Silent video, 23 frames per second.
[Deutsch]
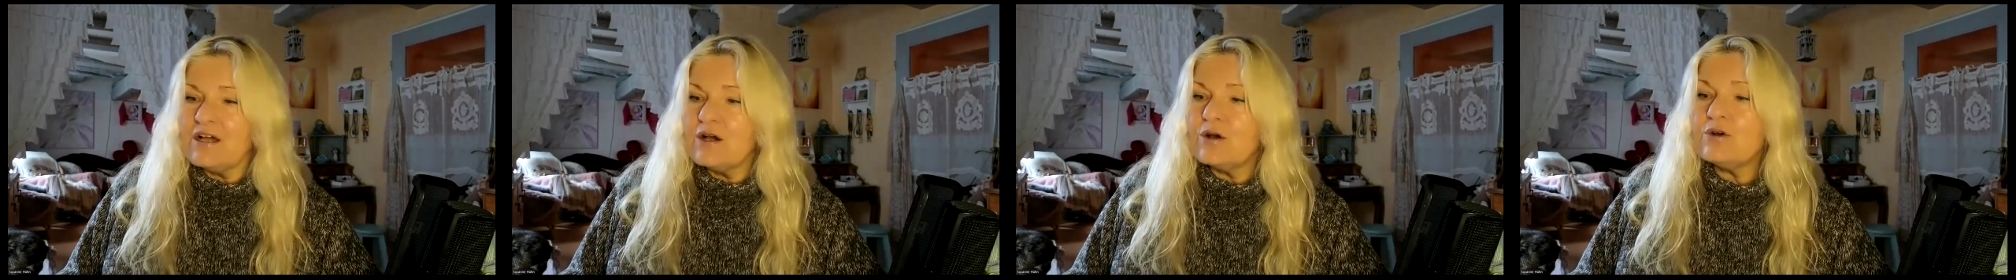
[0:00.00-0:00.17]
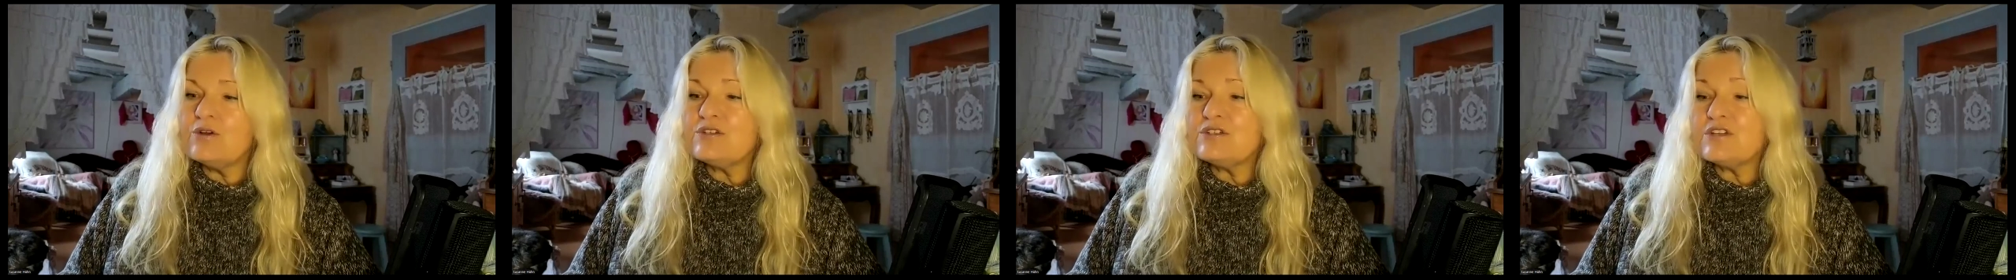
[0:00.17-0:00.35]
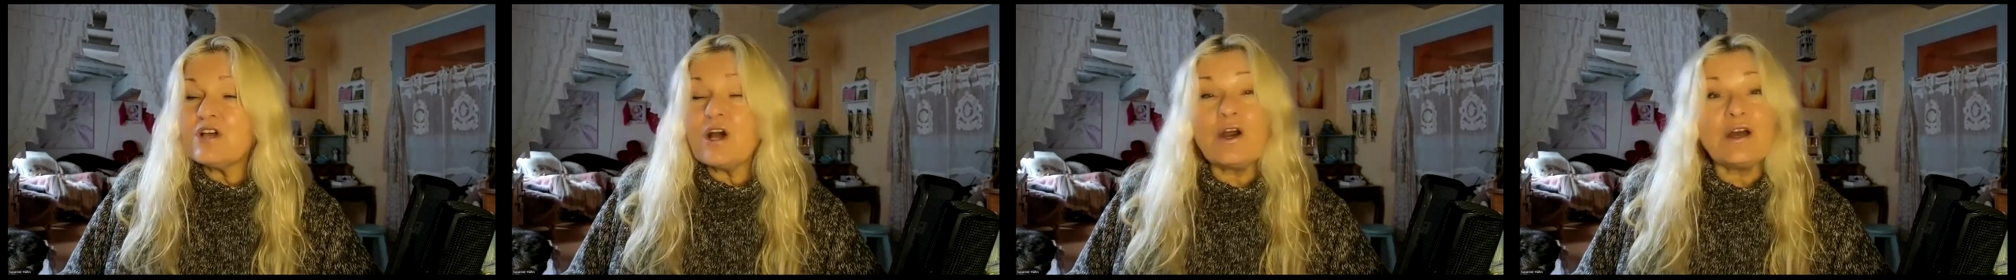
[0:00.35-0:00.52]

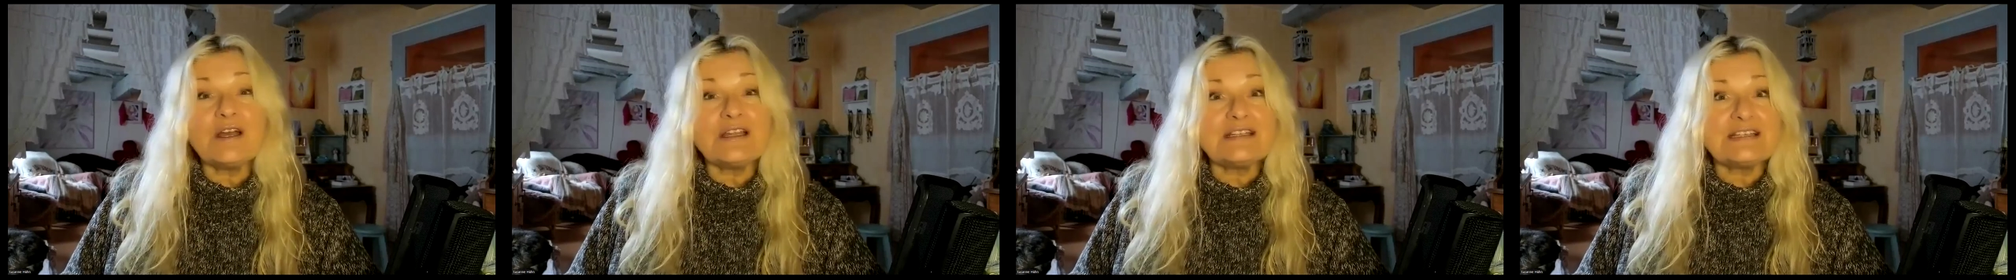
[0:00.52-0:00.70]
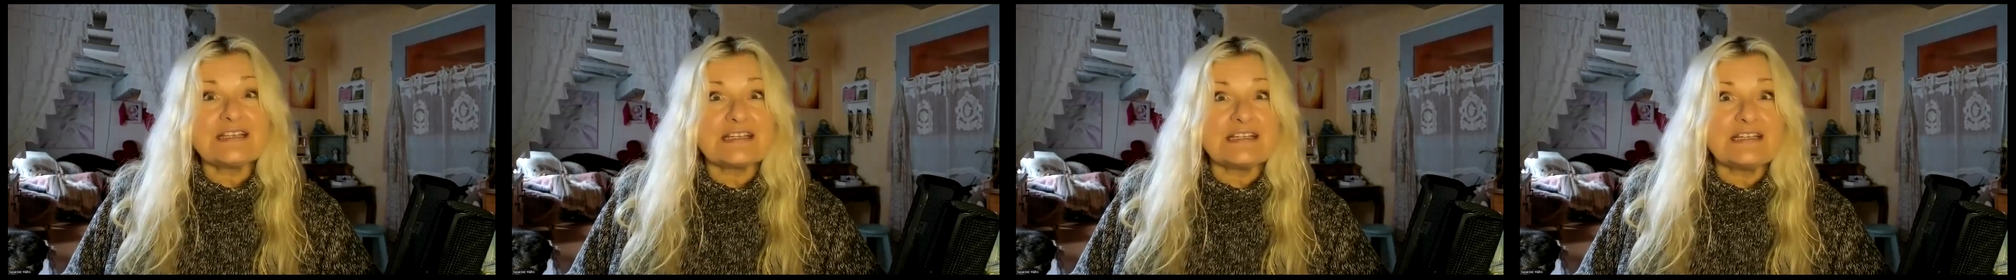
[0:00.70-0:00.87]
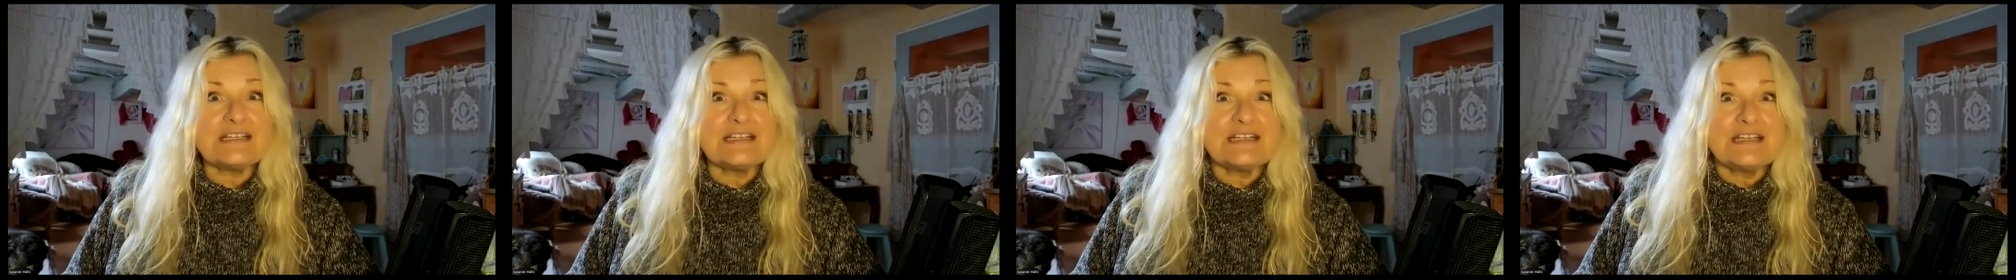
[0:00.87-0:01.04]
Und
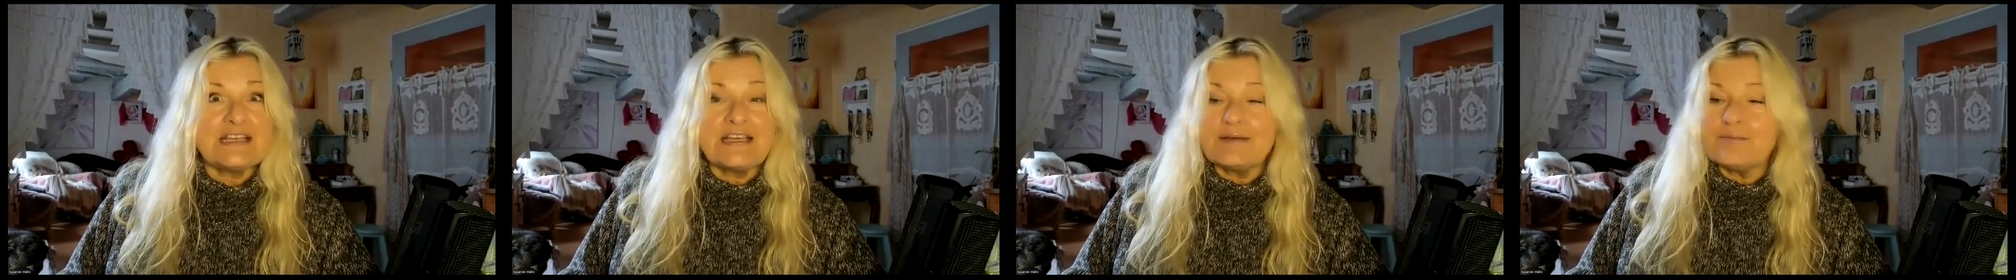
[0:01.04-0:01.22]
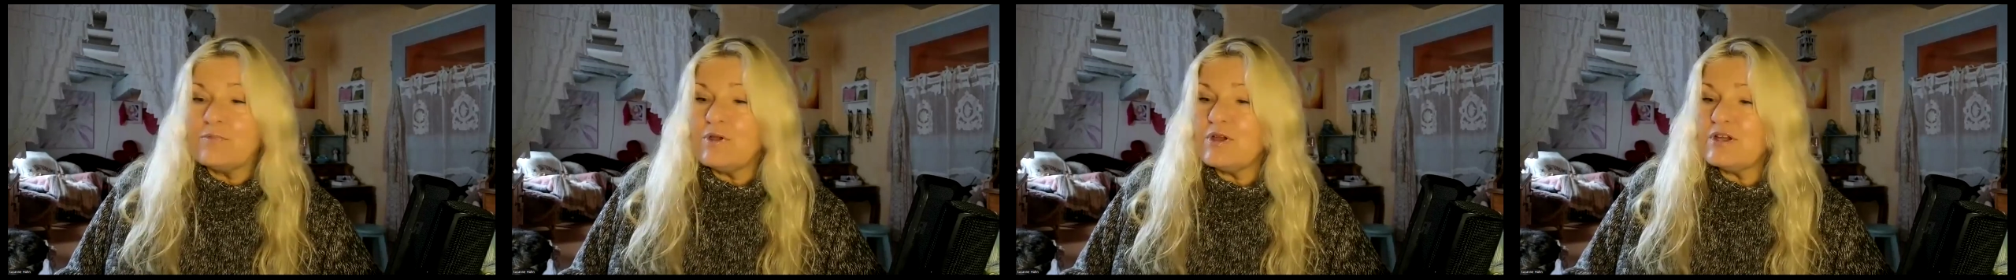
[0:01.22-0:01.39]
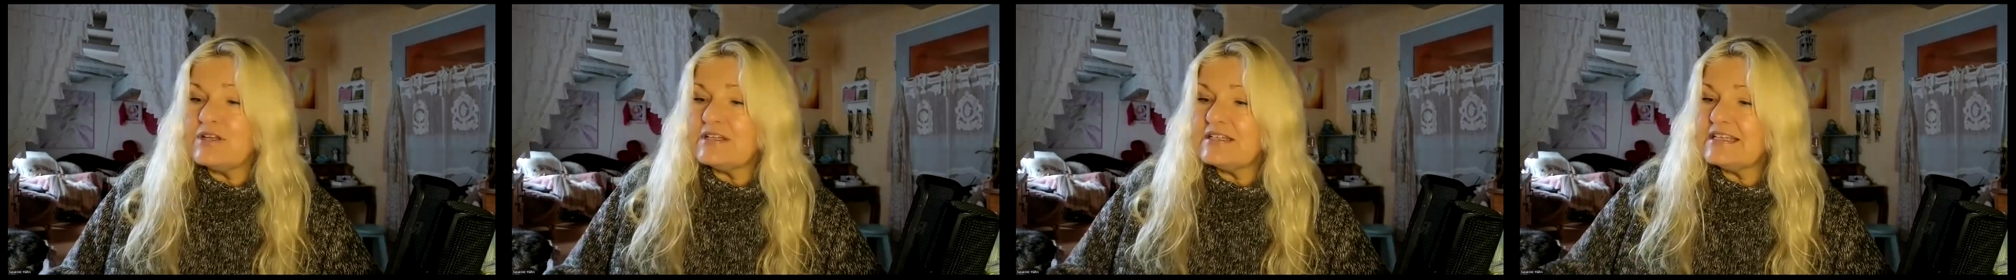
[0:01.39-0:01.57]
heute
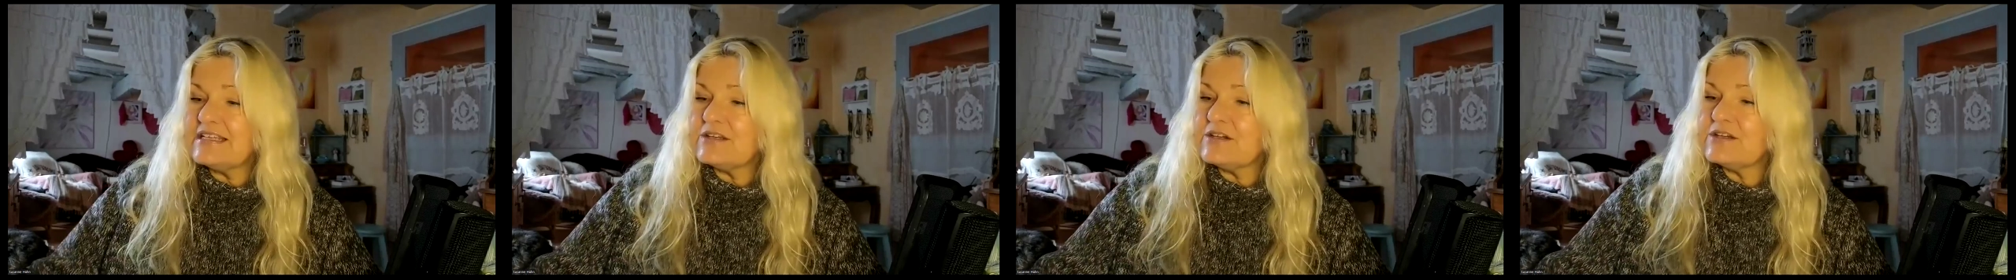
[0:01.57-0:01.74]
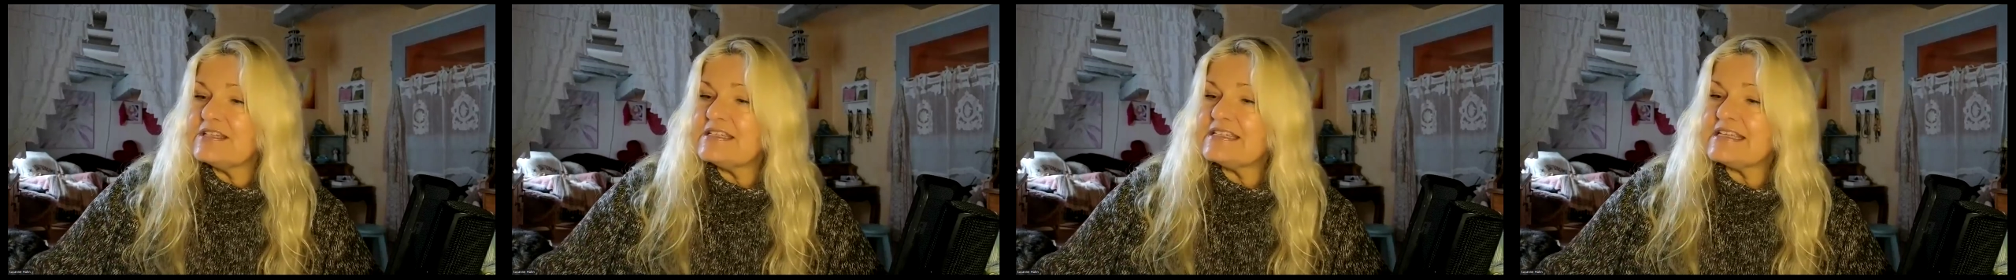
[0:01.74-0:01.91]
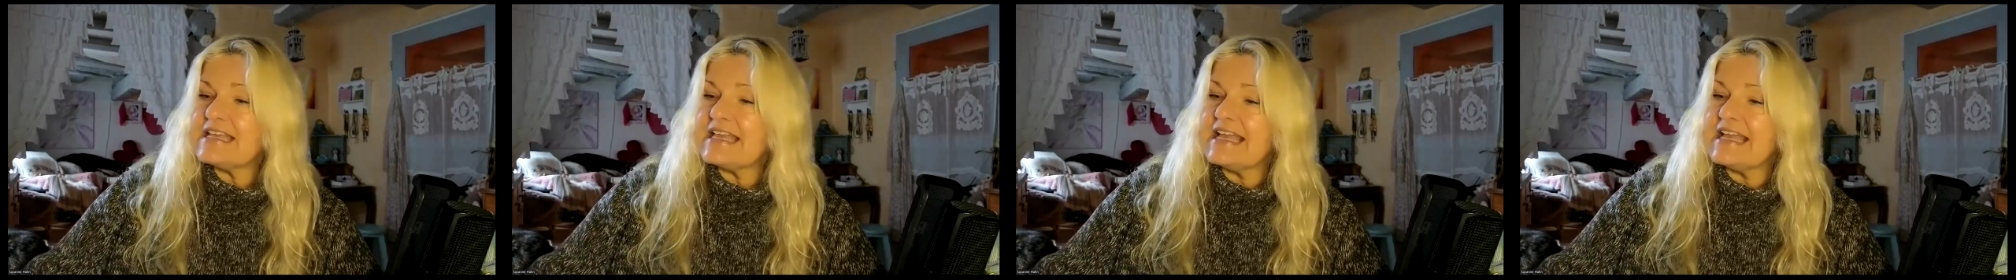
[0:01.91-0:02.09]
möchte ich
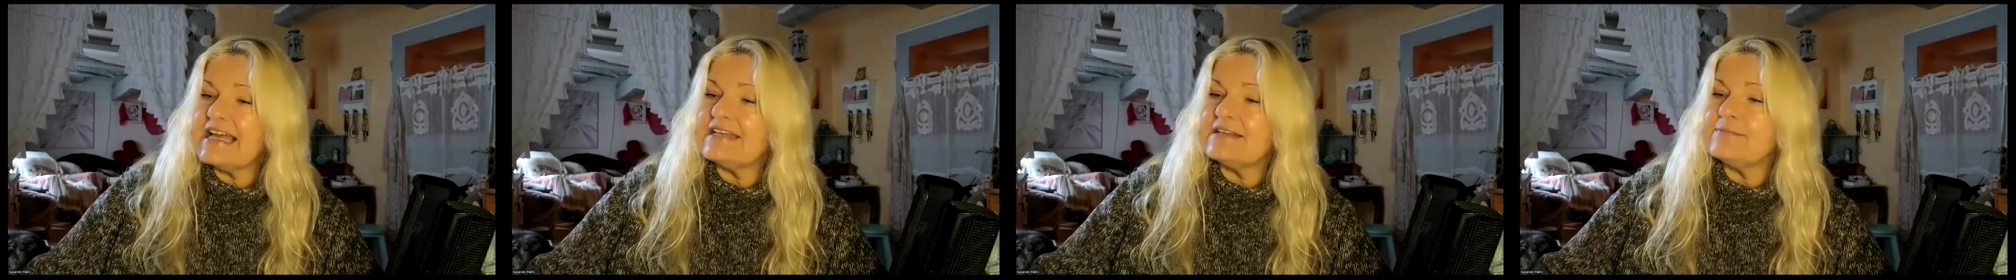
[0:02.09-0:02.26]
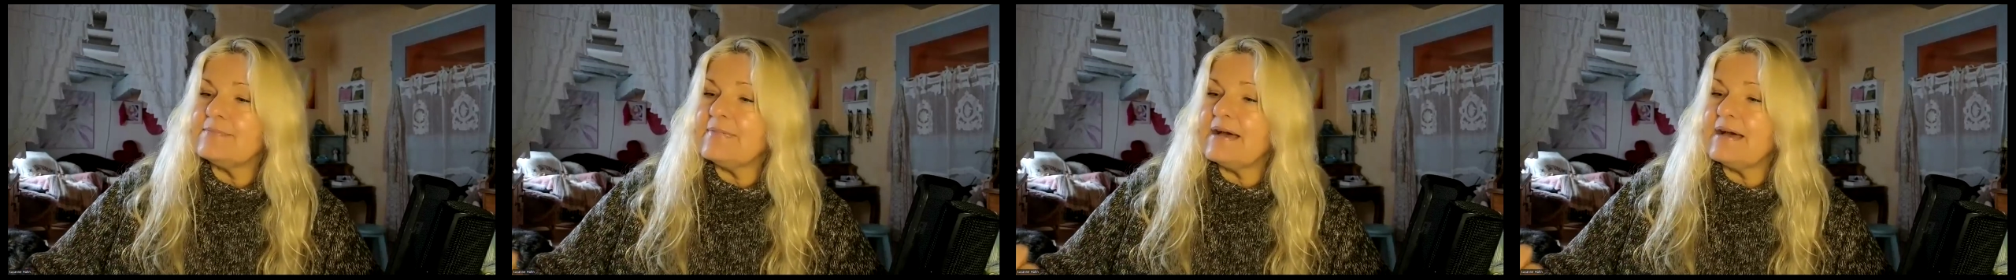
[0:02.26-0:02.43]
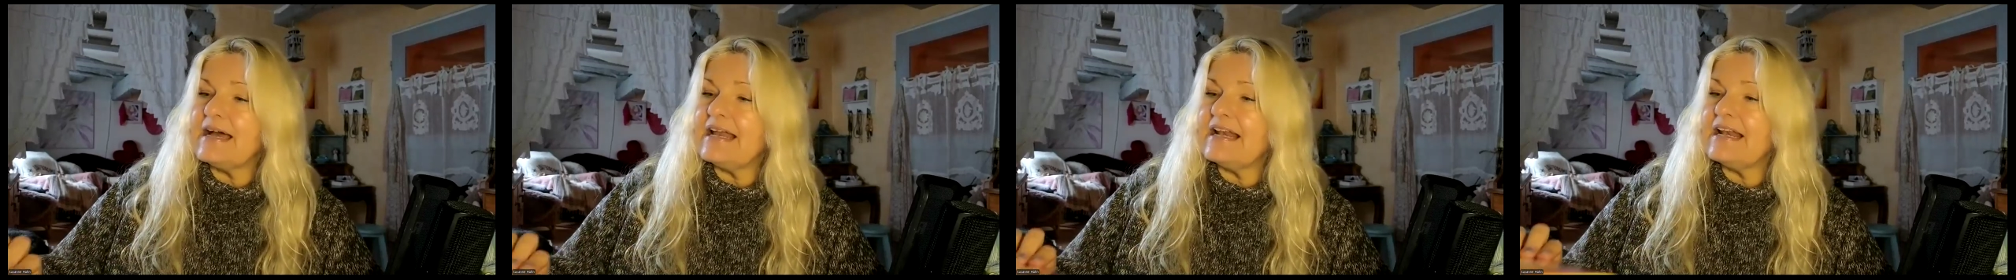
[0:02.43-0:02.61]
euch gerne
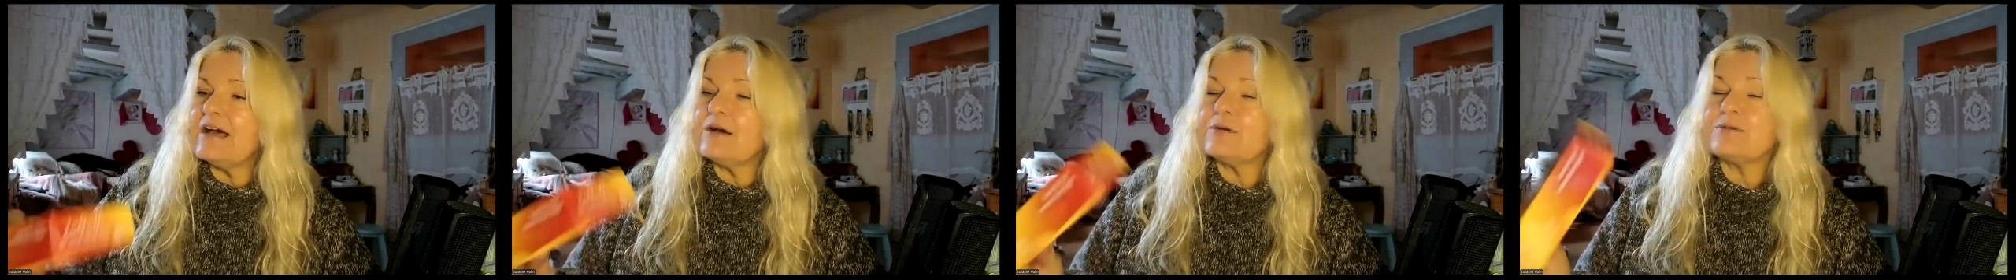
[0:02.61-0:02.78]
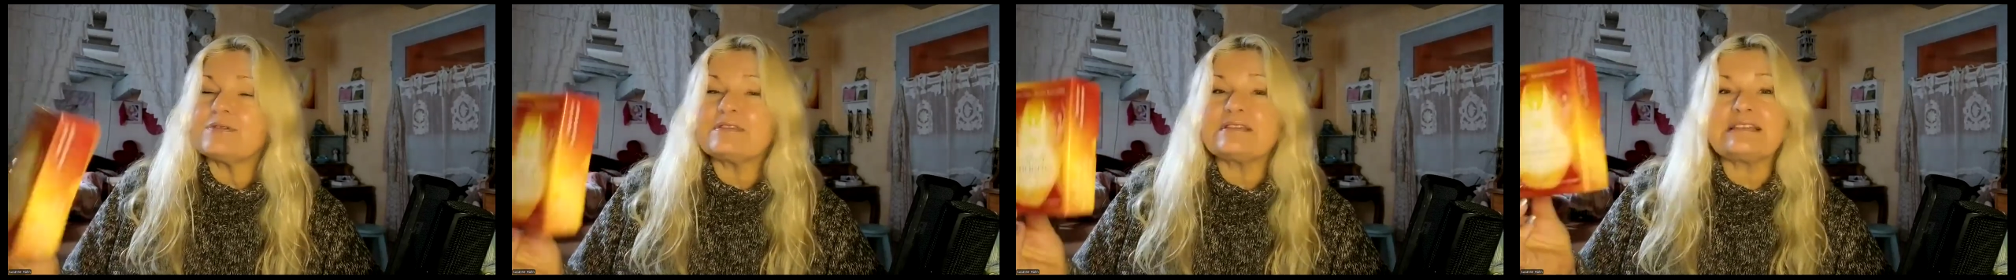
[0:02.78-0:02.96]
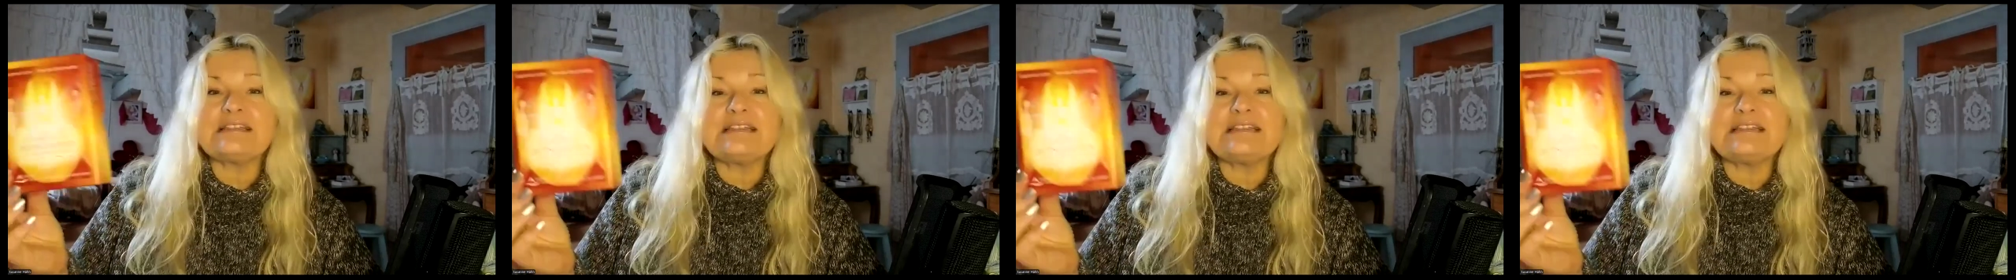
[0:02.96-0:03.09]
mal aus